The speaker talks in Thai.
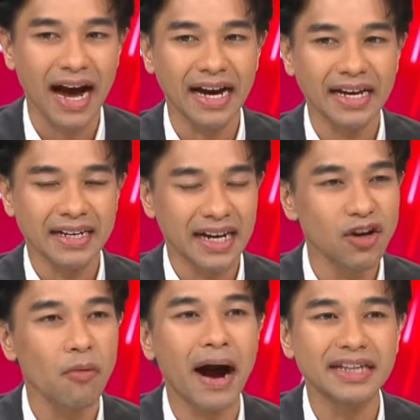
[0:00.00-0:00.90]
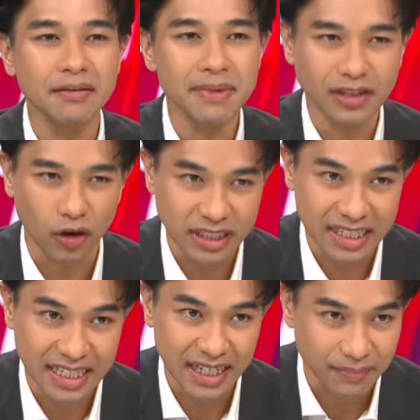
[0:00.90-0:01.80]
มานโยบายที่มีต่อ
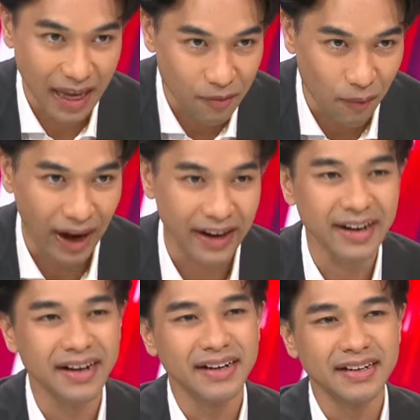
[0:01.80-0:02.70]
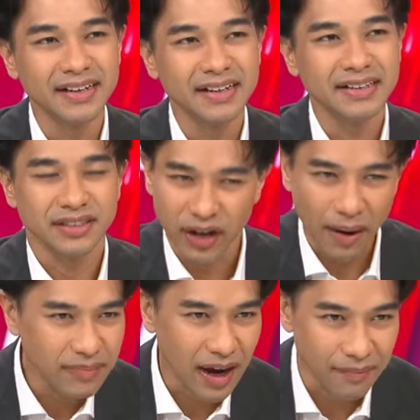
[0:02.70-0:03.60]
จีนกับไต้หวันท
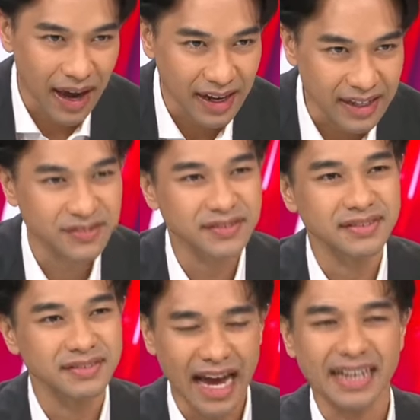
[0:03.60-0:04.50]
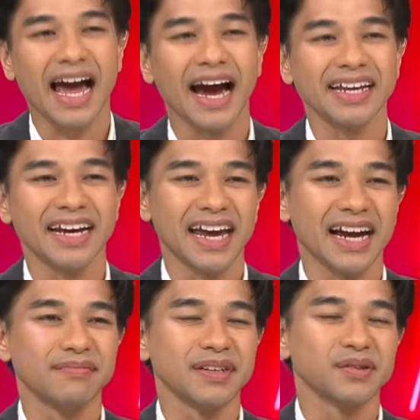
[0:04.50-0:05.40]
รัมป์กับแฮร์ริส แตกต่างกันยัง
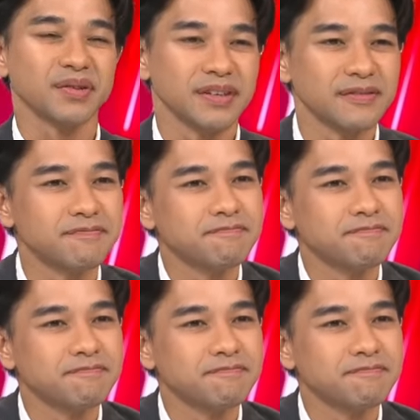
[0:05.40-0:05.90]
ไงครับท่านทูต